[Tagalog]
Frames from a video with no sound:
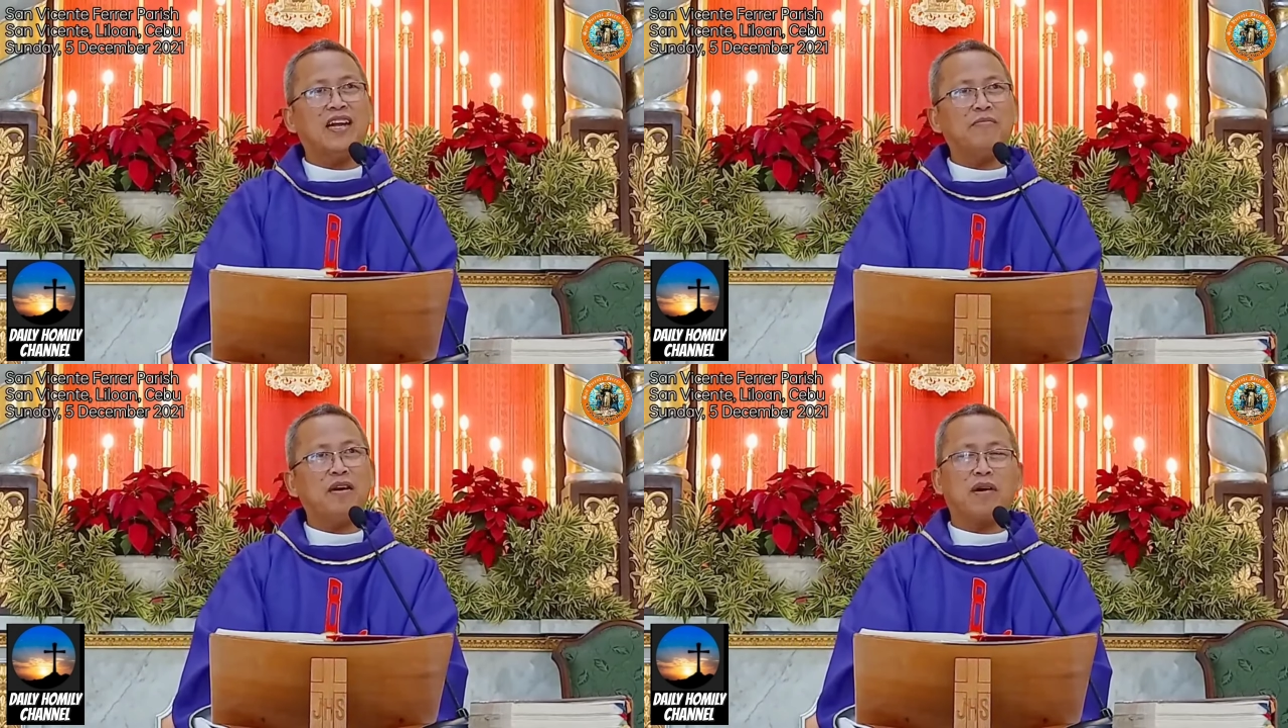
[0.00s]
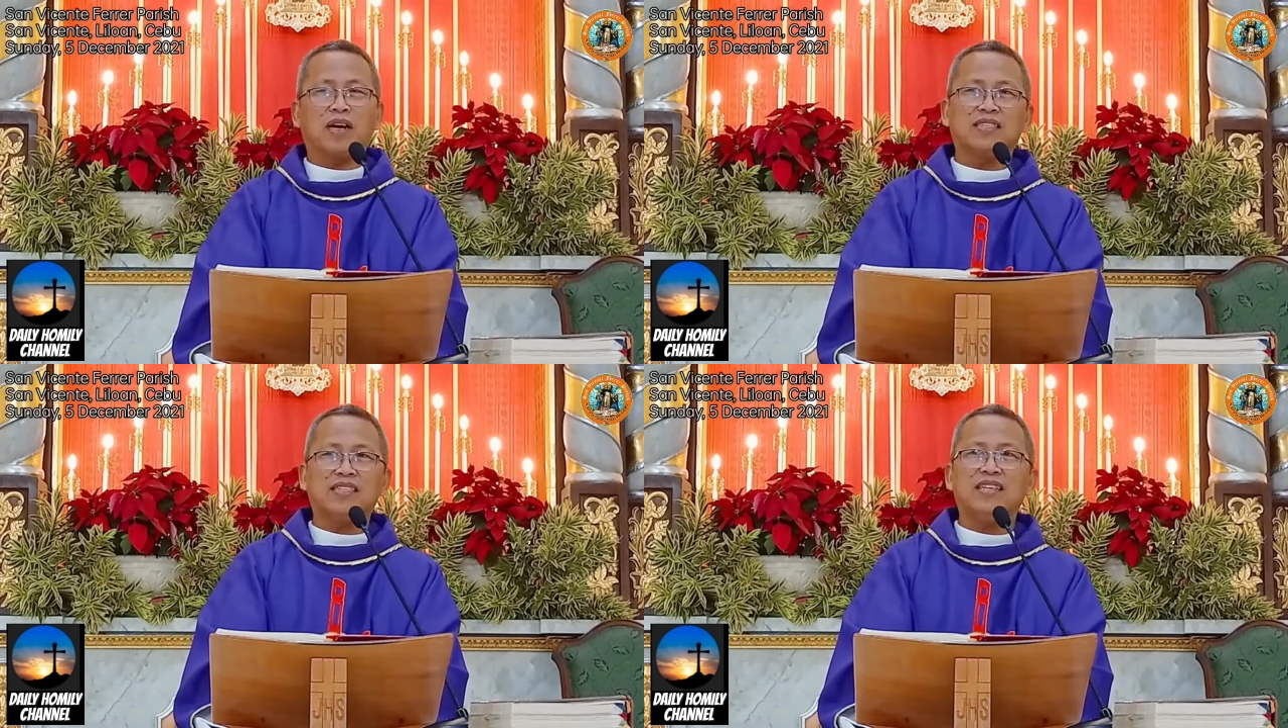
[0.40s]
Kana bang
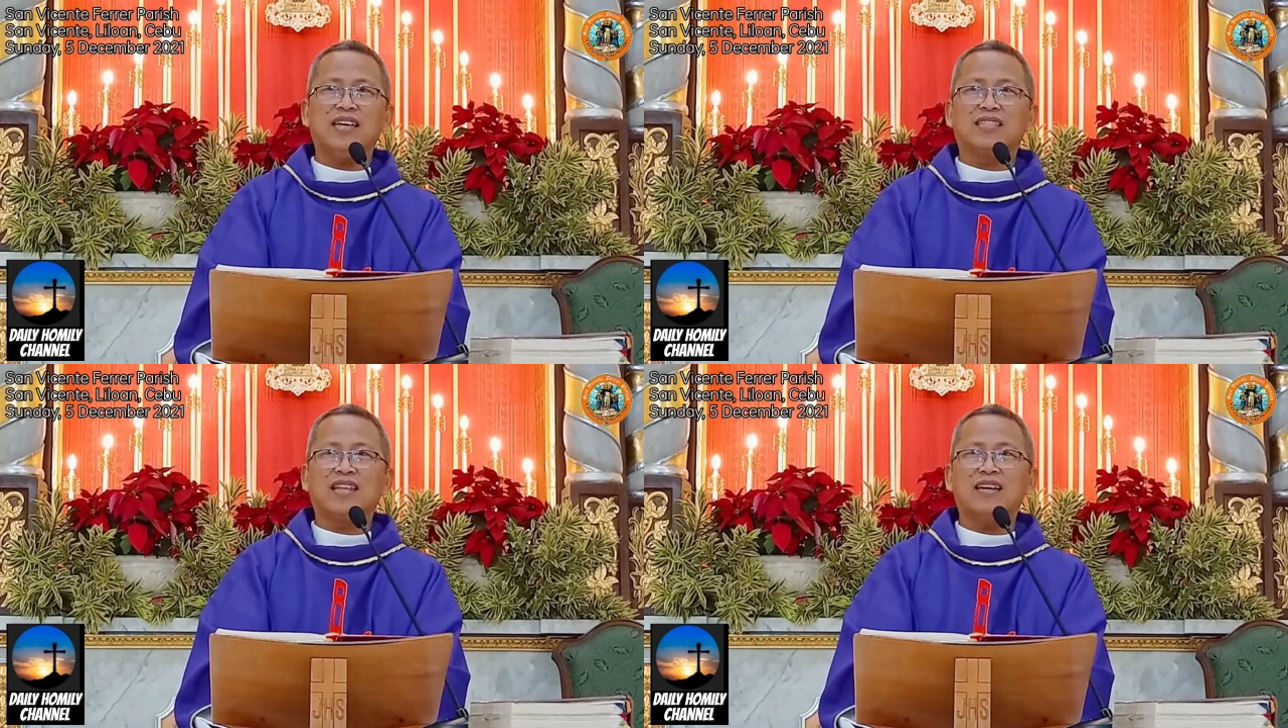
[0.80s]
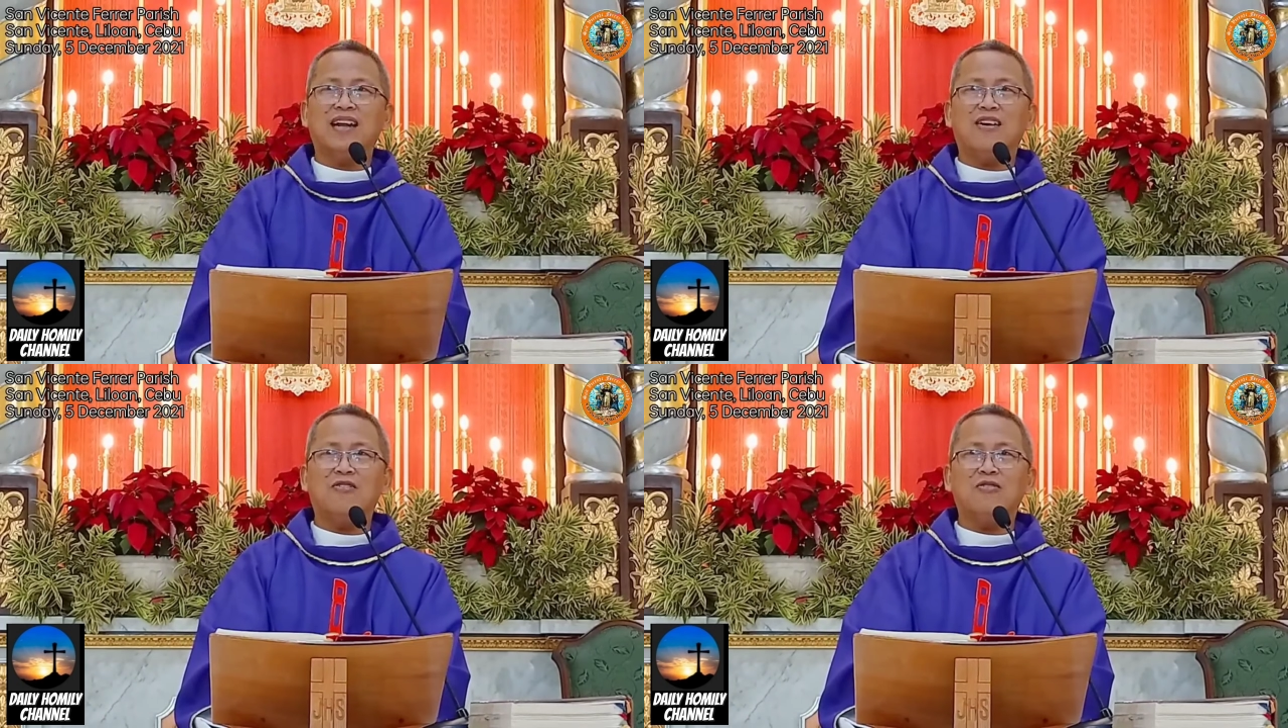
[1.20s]
magsigig
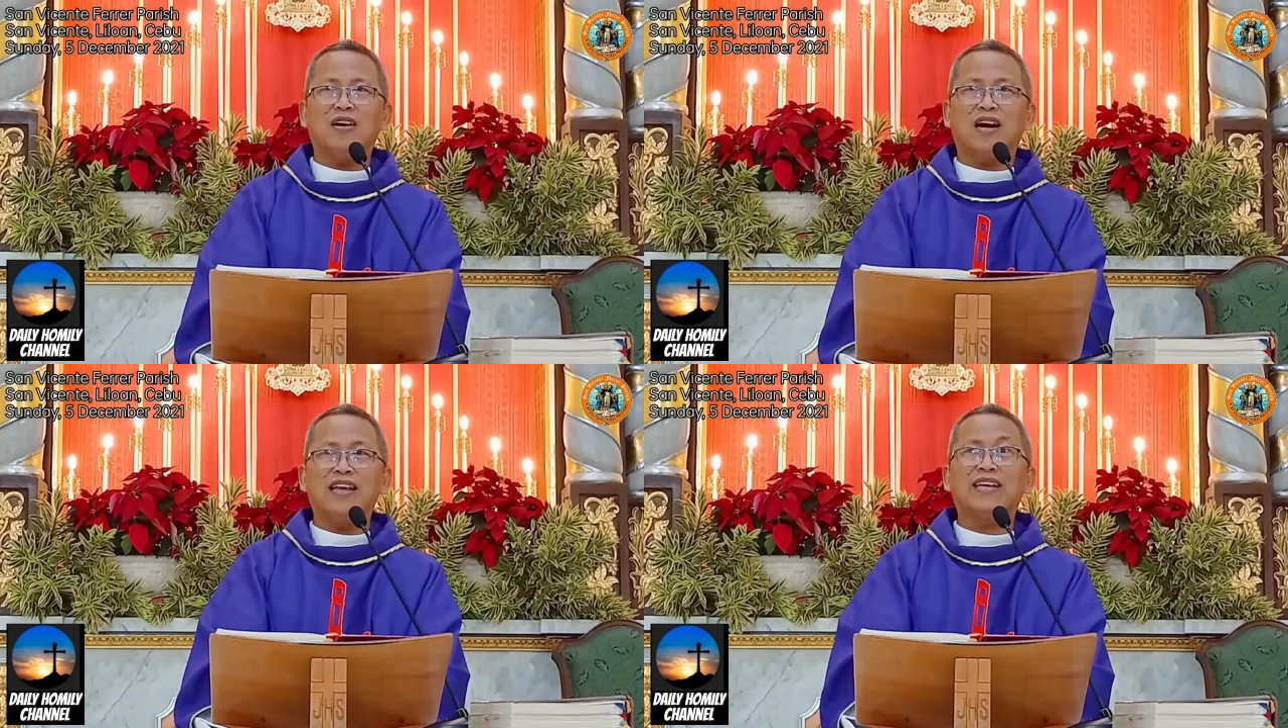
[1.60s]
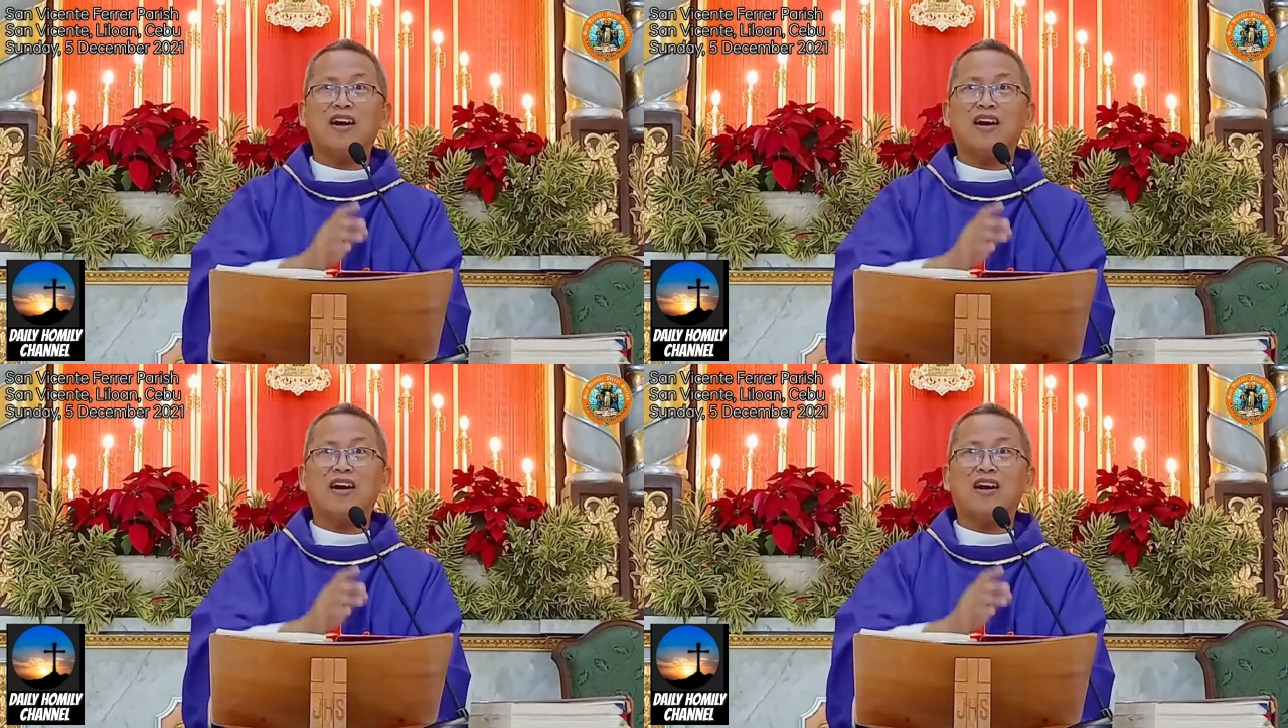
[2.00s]
tanaw nga